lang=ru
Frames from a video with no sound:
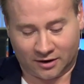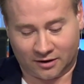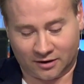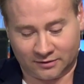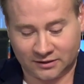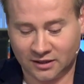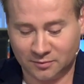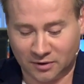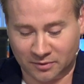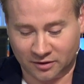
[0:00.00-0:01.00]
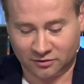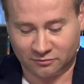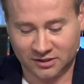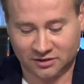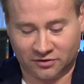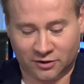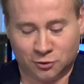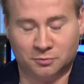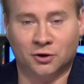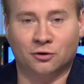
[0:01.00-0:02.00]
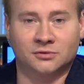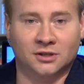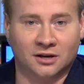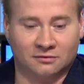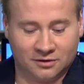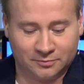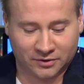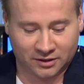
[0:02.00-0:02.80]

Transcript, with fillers: А, на данный момент в Москве идет прием заявок